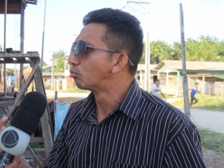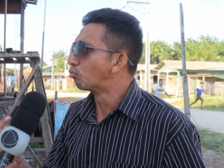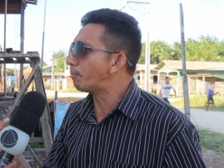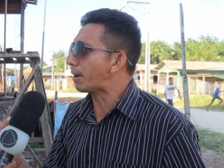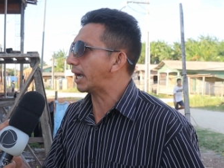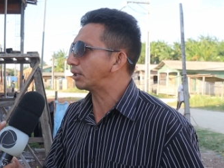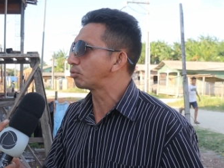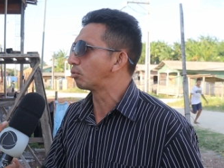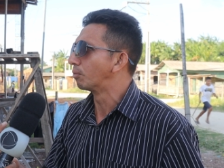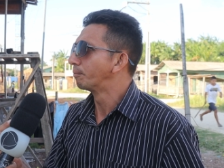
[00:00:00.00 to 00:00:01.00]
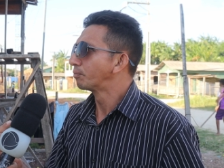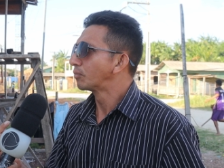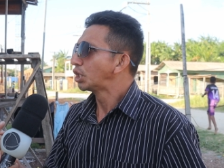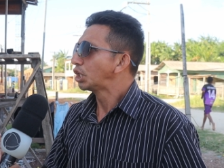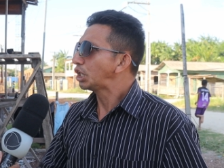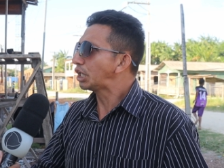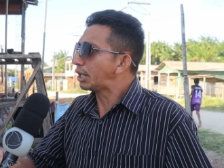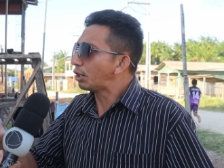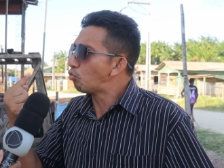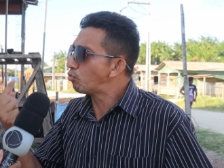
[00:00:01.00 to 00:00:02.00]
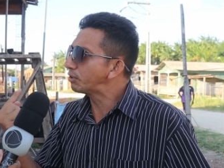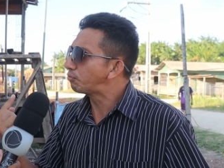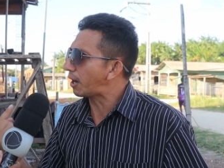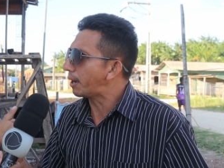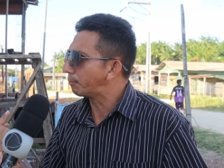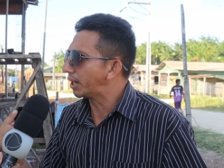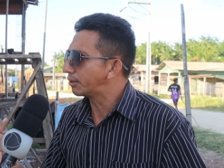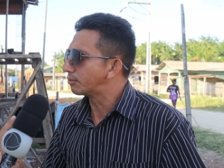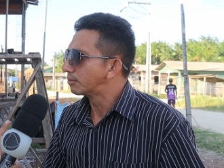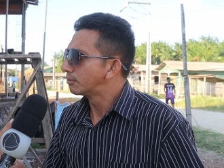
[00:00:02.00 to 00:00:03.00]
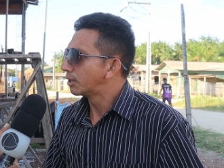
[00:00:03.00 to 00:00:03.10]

um médico e um enfermeiro,